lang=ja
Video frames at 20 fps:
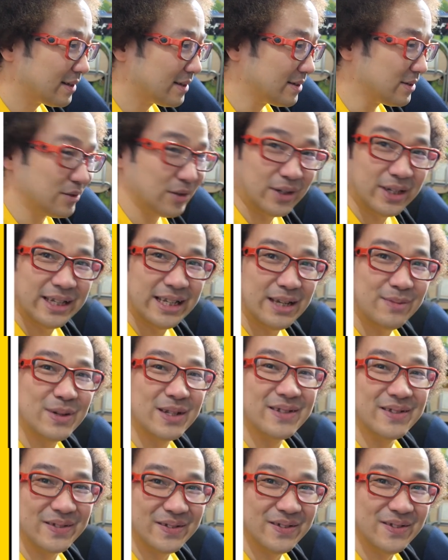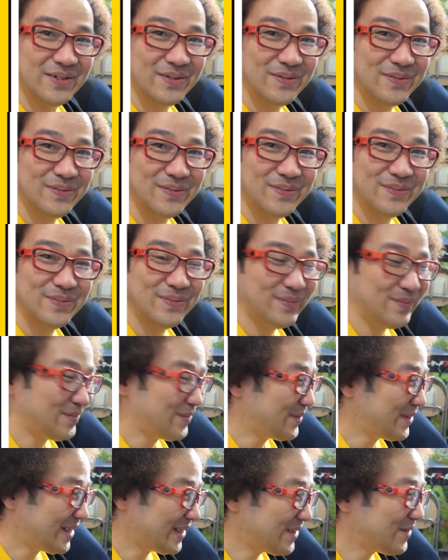ずっと聴いていますなんて
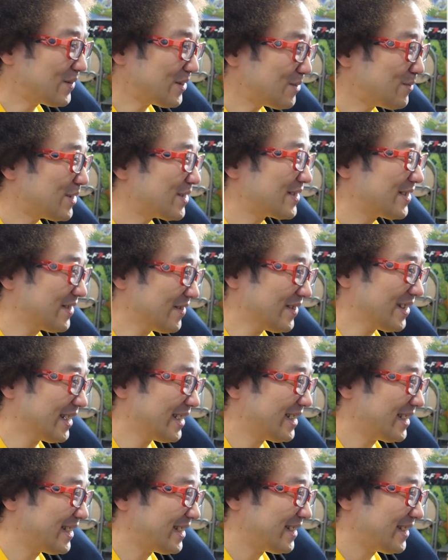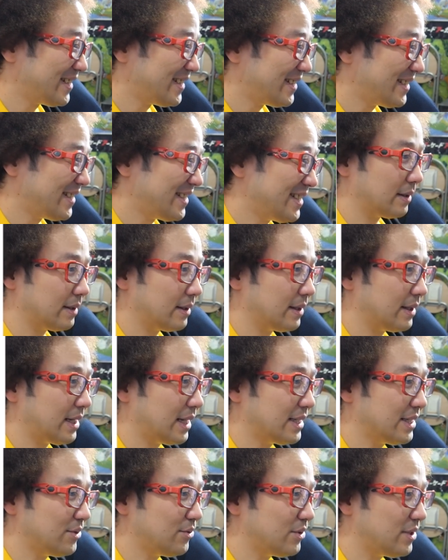言ってますけどね。
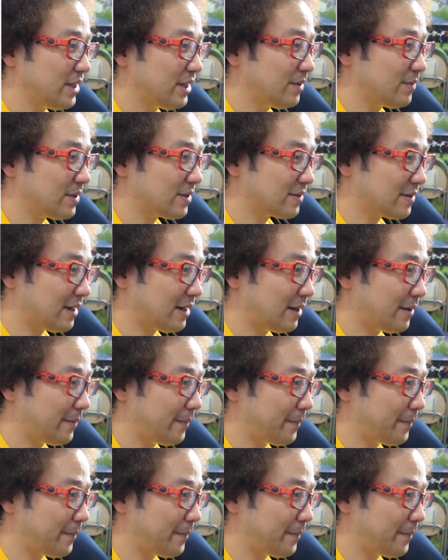タジフでいきますか。